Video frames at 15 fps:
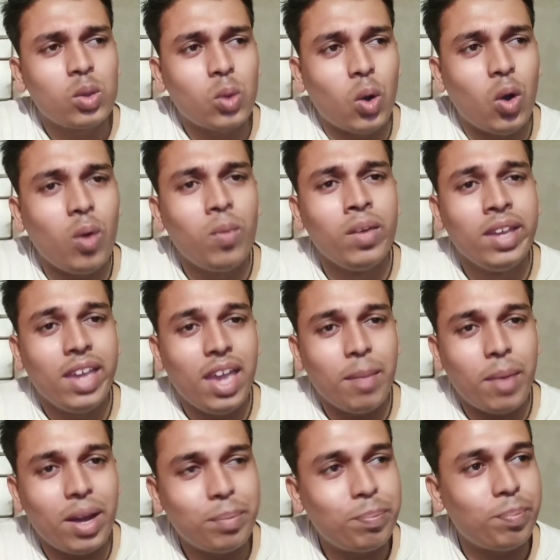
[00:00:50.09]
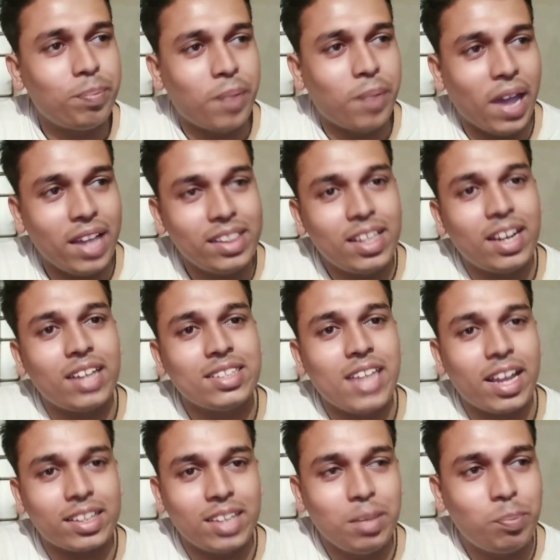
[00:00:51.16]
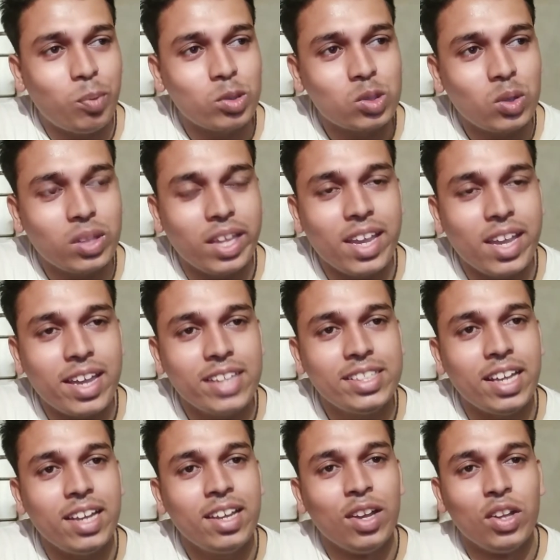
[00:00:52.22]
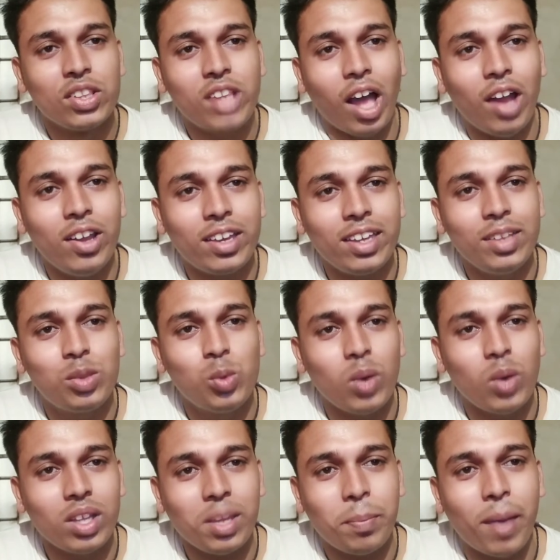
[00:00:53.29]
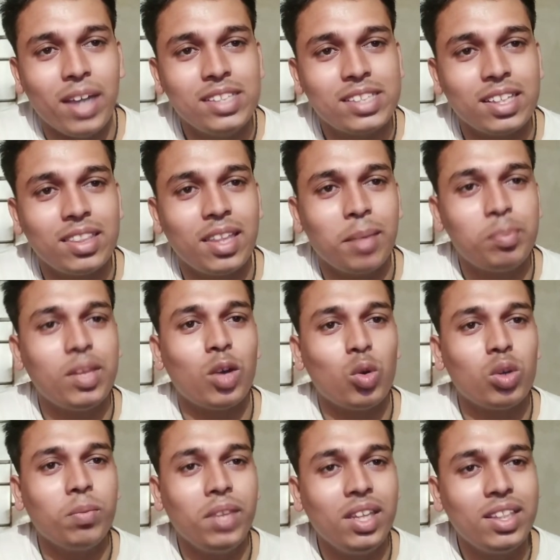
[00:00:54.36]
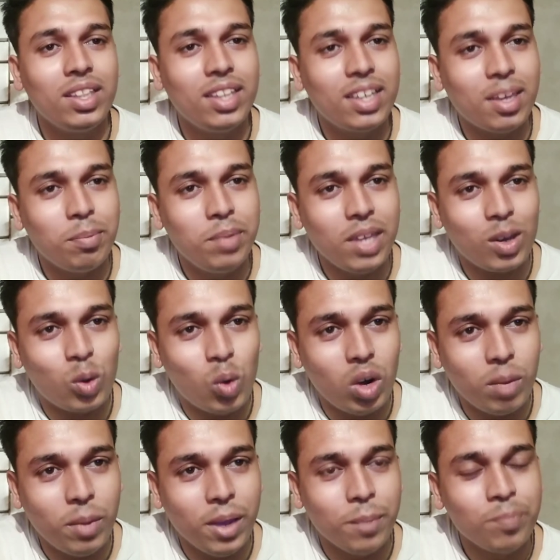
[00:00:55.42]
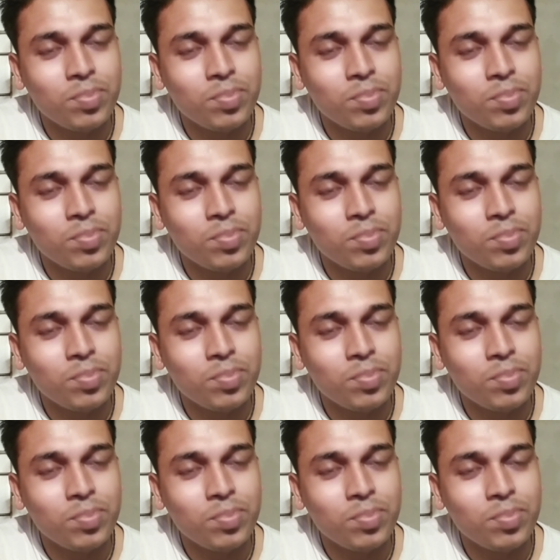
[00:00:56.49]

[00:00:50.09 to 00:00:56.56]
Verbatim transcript: তো এবার ফ্যানদের কাছে একটাই প্রশ্ন থেকে যায় তাহলে কি দু হাজার বাইশের দেবদা রুক্মিণীর দিকে বিয়ে করবে